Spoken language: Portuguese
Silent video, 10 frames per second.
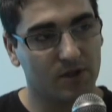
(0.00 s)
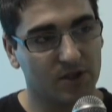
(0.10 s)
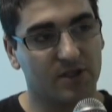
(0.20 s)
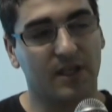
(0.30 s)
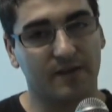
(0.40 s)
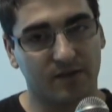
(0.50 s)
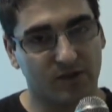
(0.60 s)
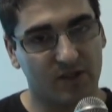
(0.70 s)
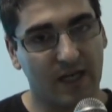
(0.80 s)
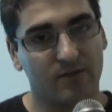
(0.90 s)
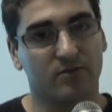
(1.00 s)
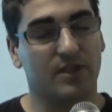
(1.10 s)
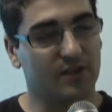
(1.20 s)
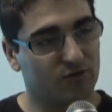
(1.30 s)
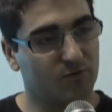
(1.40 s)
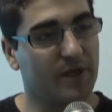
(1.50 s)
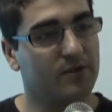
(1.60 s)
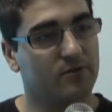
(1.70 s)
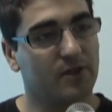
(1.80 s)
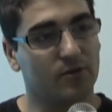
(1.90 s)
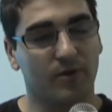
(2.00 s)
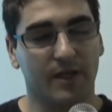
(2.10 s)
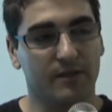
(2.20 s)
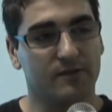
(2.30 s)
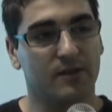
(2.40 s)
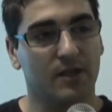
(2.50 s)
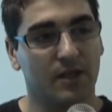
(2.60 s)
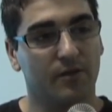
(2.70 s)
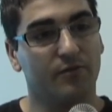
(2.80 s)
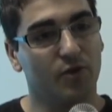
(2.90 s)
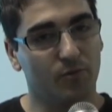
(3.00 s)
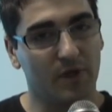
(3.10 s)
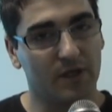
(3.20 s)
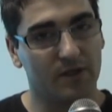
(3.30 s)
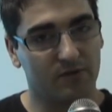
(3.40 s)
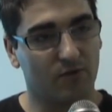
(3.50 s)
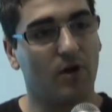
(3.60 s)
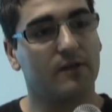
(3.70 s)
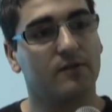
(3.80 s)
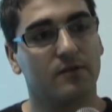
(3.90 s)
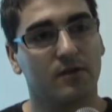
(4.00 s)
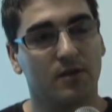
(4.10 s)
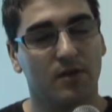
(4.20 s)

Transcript: de três indiciados, três suspeitos, sendo eles Vilma Scoss,